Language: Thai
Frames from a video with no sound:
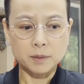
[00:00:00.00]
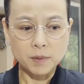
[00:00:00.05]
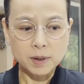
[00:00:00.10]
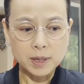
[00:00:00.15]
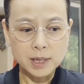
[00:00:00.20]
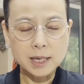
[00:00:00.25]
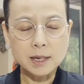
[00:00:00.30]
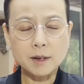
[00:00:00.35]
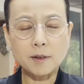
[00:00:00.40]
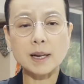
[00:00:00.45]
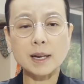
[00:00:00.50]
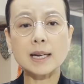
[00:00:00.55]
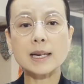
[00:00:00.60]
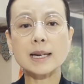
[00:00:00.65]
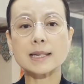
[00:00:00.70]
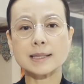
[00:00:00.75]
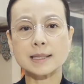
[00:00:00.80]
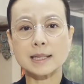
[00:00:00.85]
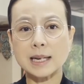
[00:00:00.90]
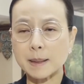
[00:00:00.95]
วันนี้เราเล่น
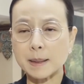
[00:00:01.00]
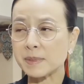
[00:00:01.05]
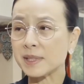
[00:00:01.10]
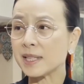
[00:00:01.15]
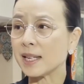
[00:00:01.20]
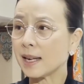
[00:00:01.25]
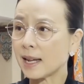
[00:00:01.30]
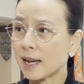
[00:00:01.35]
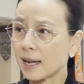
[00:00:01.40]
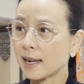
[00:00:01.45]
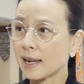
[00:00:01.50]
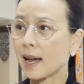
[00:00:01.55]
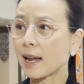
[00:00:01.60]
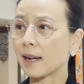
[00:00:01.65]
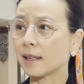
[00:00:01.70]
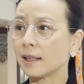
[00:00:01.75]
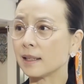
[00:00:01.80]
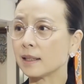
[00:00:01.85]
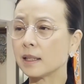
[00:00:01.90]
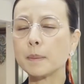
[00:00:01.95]
ในสนามเซนายัน
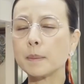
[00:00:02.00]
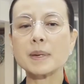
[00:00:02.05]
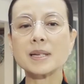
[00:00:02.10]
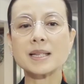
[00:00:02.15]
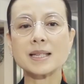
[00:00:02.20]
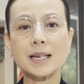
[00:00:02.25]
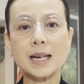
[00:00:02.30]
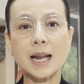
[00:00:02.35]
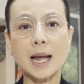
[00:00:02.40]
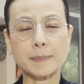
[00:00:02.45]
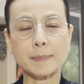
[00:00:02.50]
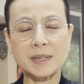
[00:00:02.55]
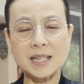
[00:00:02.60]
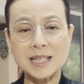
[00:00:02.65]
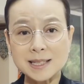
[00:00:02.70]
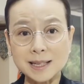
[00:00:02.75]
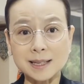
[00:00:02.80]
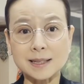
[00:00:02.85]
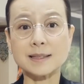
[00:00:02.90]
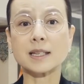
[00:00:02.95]
ที่เป็นสนาม
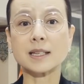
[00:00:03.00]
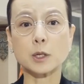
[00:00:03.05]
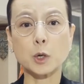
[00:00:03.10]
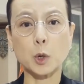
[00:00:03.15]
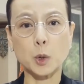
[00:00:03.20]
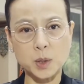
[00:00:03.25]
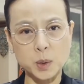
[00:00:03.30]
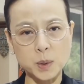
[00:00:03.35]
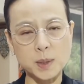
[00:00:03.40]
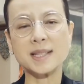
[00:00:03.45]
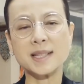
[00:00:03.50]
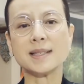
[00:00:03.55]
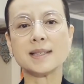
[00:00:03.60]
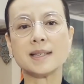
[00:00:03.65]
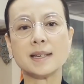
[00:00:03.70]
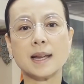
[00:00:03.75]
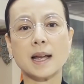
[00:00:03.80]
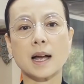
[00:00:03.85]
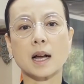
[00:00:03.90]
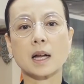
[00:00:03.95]
ที่ศักดิ์สิทธิ์ของอินโดนี
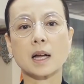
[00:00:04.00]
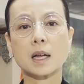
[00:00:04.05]
เซีย